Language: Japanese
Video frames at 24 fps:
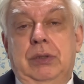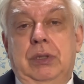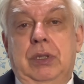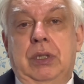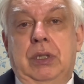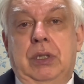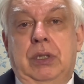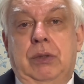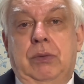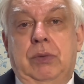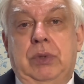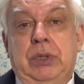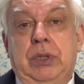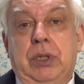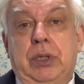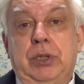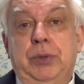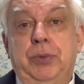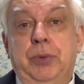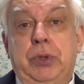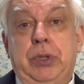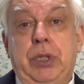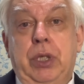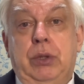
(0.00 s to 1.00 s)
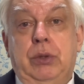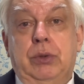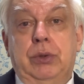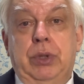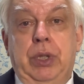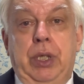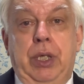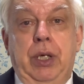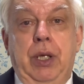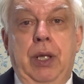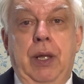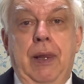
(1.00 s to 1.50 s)
あ私も結構
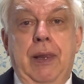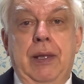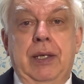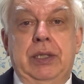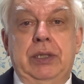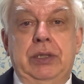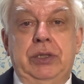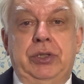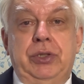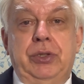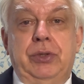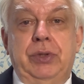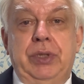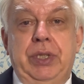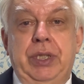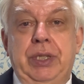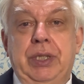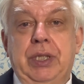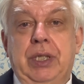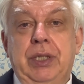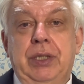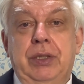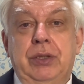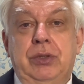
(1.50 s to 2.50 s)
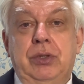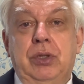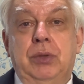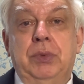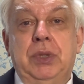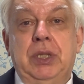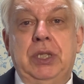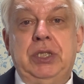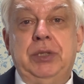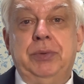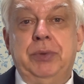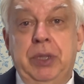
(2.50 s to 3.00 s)
ね、超左の
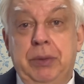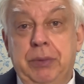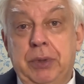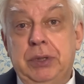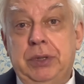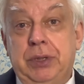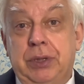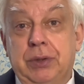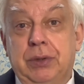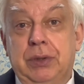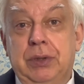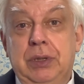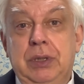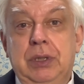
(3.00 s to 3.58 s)
友達もいますよ。